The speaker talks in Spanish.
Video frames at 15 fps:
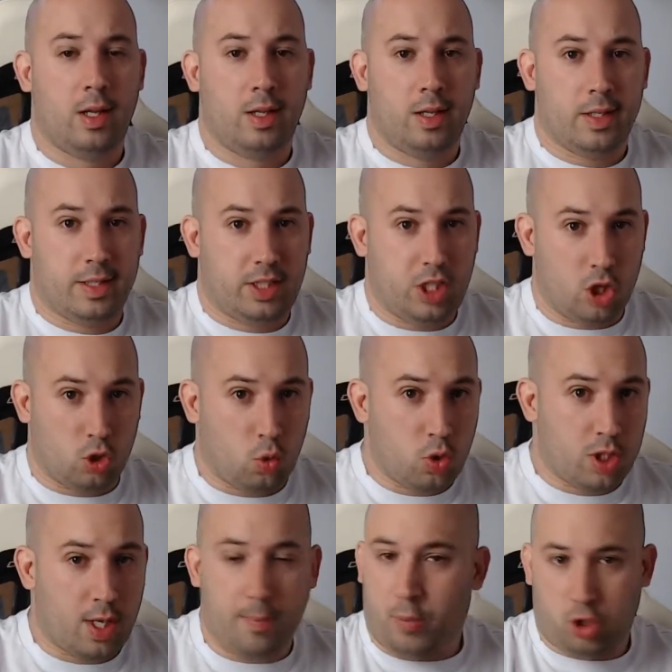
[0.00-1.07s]
Si os
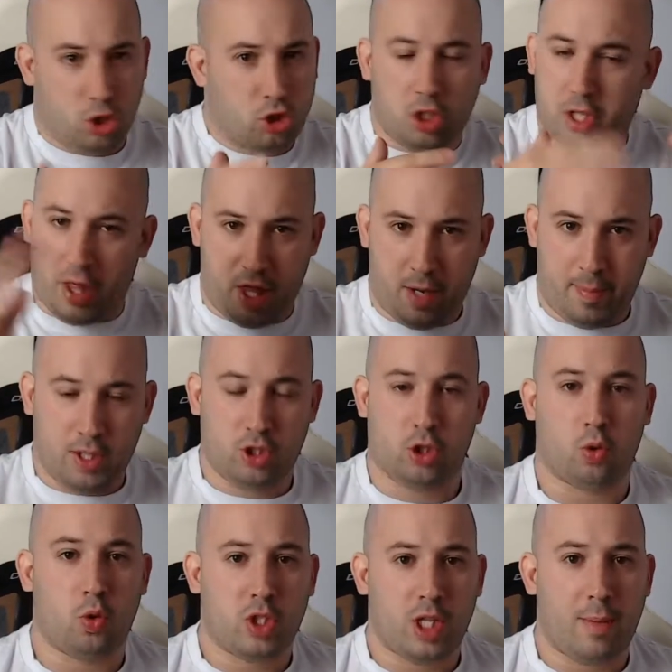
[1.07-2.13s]
gusta, vosotros decidme, si os
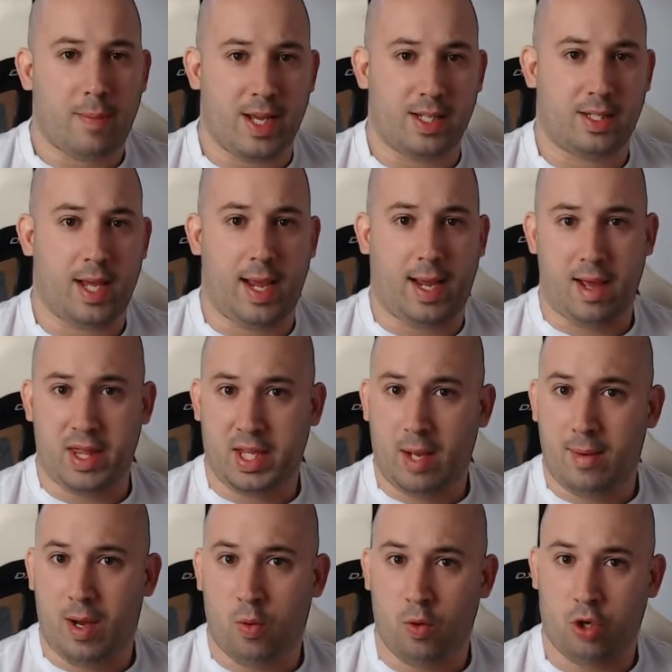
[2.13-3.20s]
gusta más que cada vez que
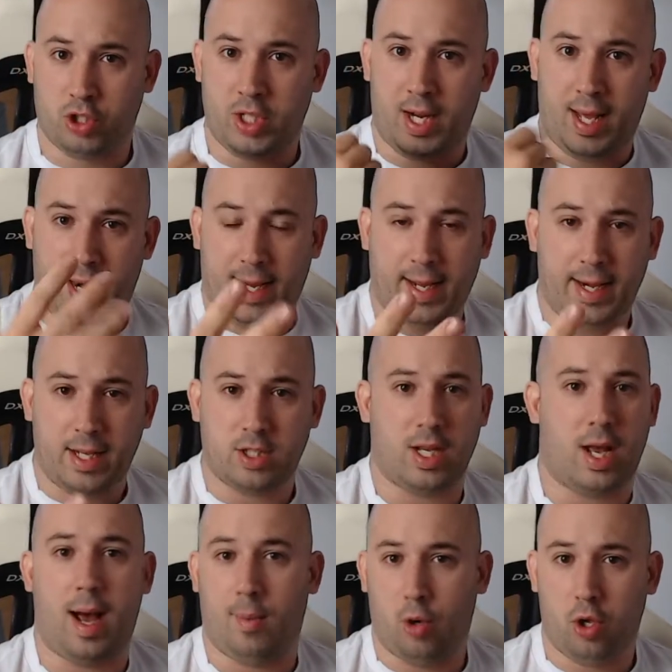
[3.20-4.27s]
habla uno salga la cara, o sea,
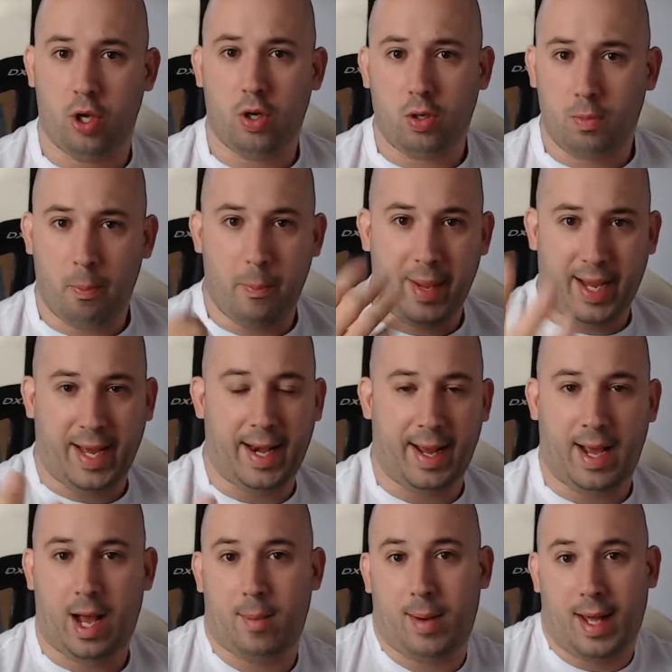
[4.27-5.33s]
hablo yo, mi cara
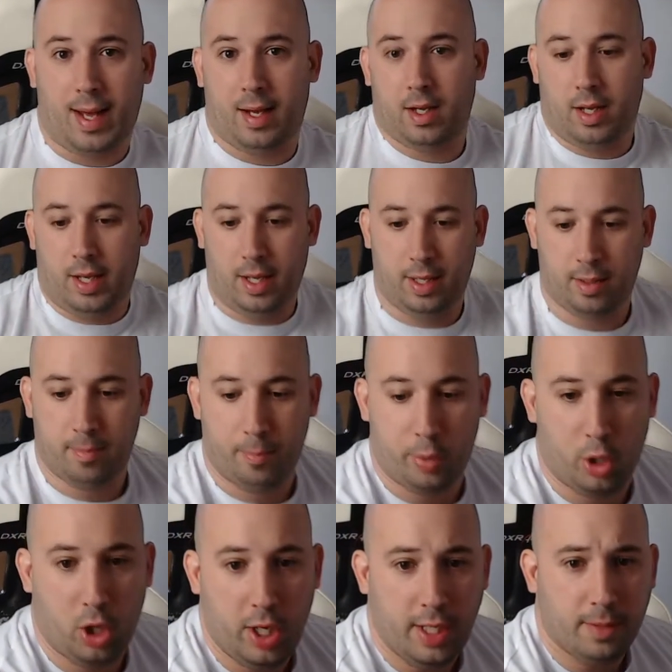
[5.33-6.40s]
habla eh,
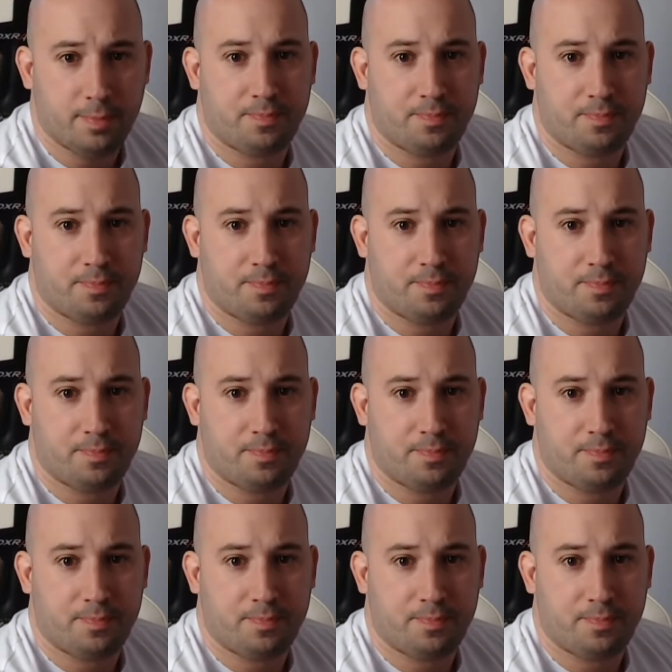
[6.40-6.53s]
Broly,